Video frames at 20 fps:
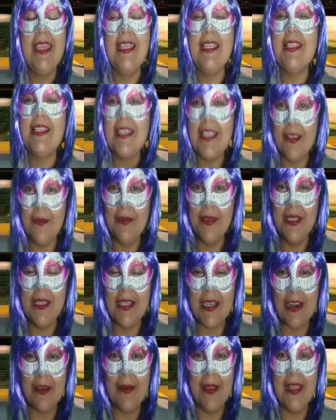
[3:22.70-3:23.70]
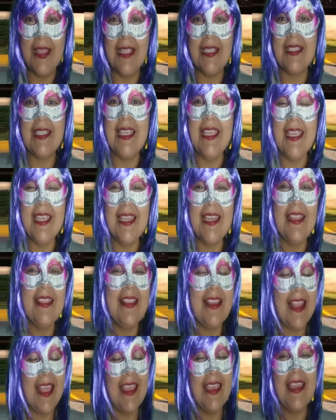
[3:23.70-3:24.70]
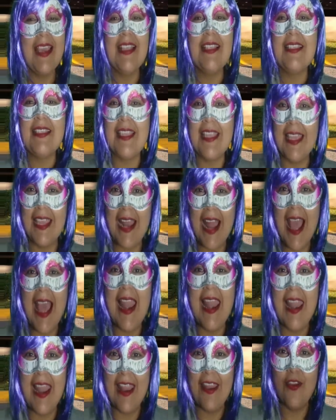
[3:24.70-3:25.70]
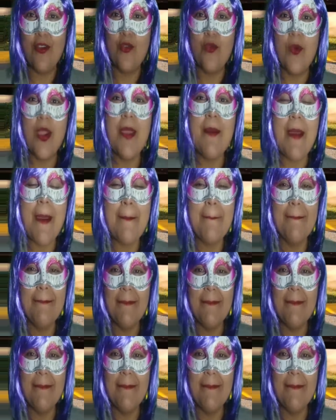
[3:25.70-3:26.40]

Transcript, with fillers: Y sí, mis rebeldes, Ingrid Leija será la nueva